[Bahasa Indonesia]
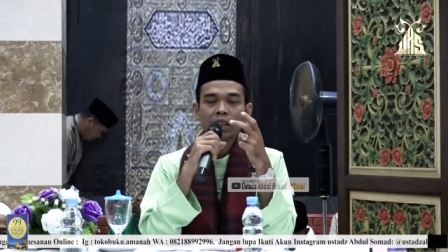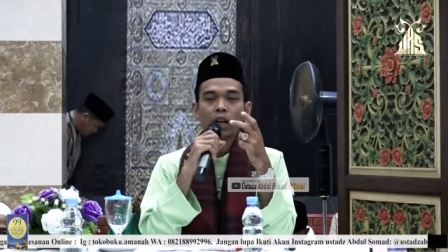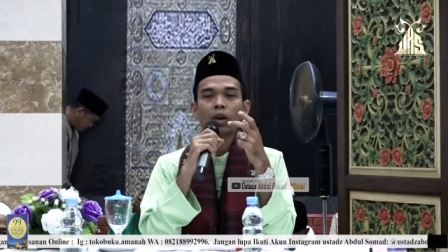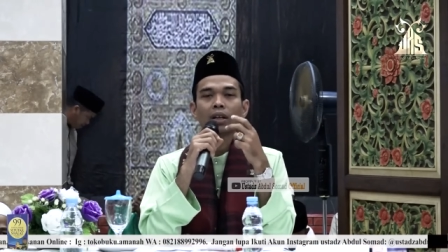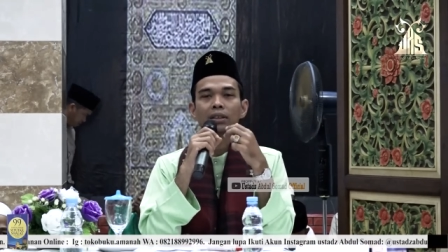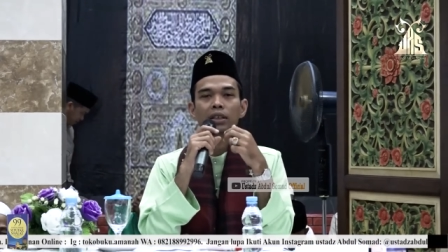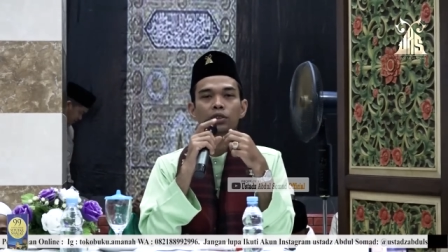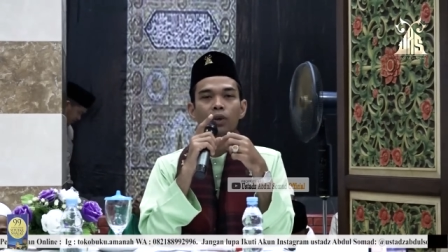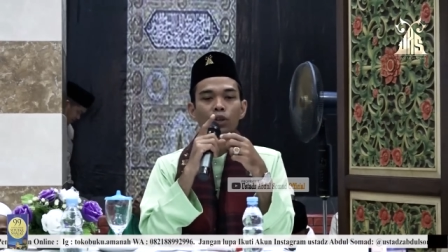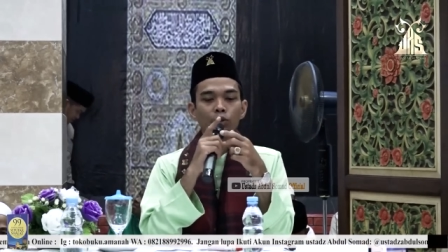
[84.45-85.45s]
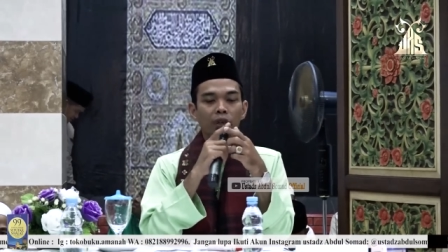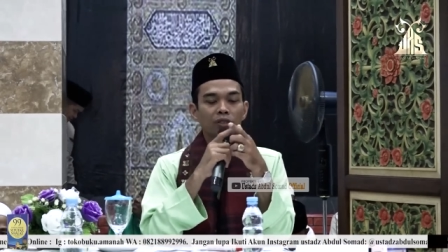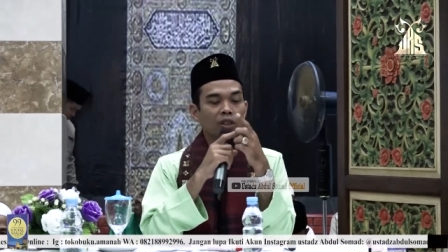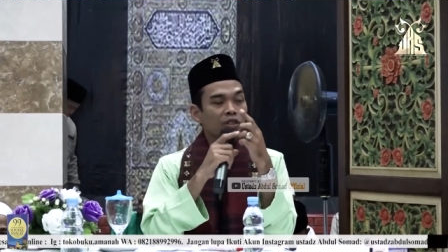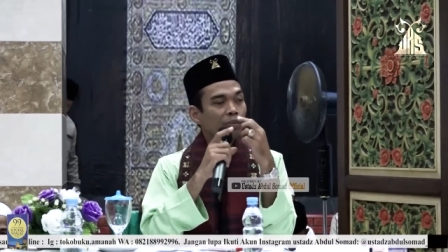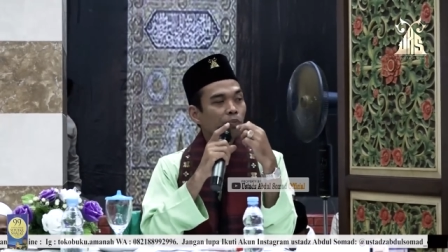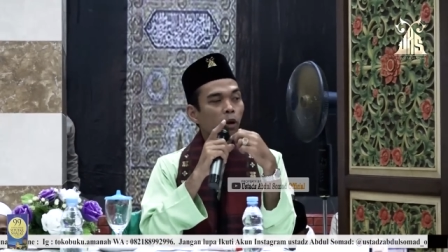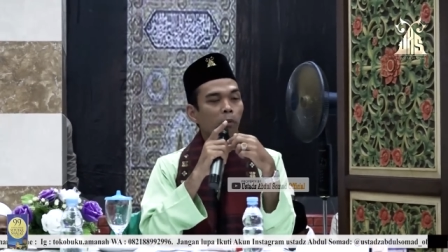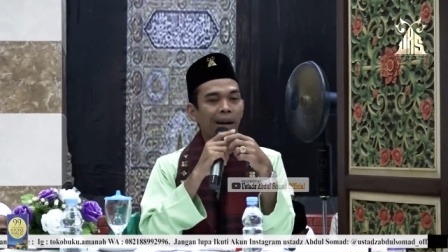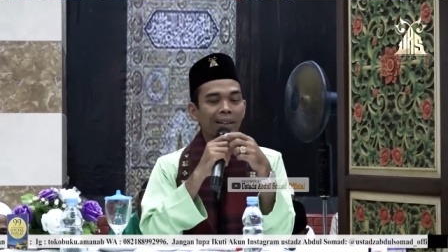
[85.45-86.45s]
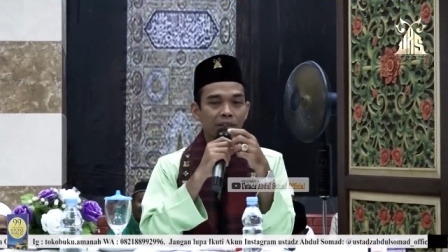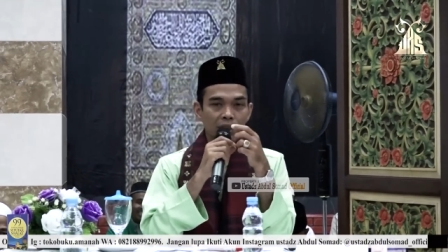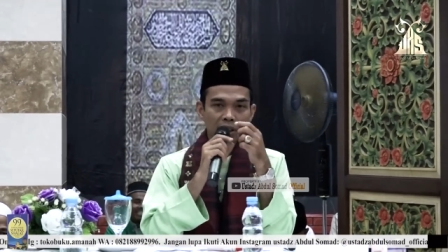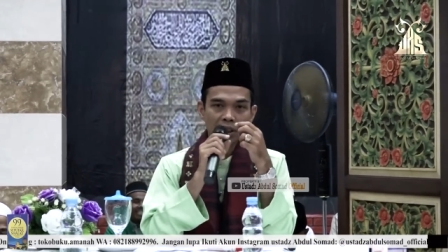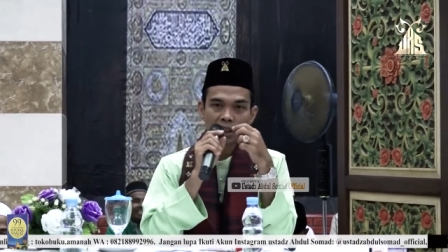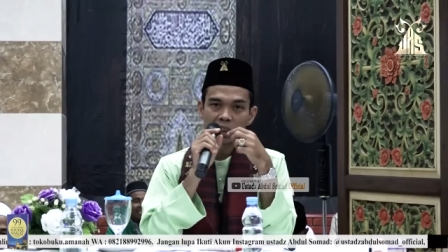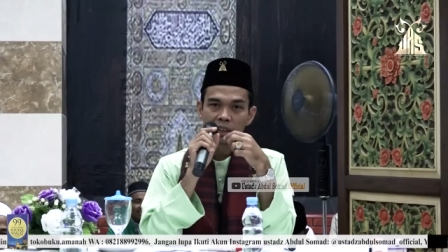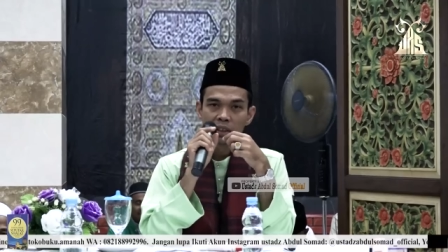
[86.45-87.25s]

Kalau ada sesuatu yang tersimpul mati,